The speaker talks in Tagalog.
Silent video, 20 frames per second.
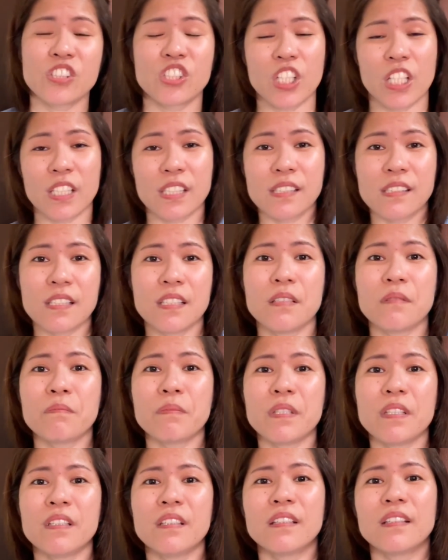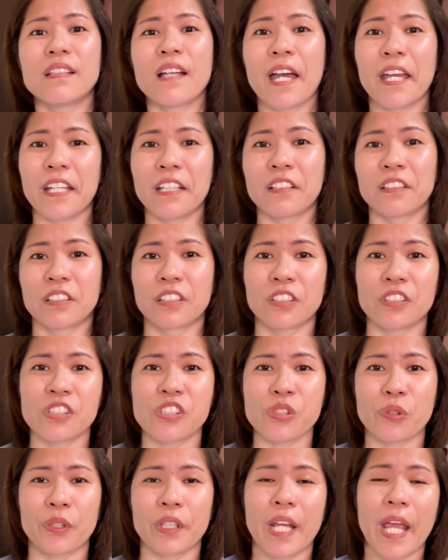JCB,
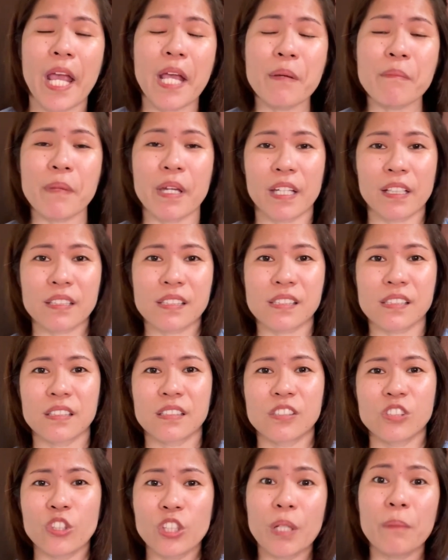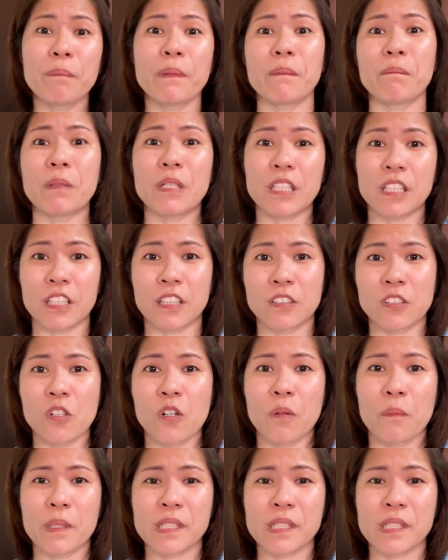Diners, or Amex, yun ang pipiliin nyo.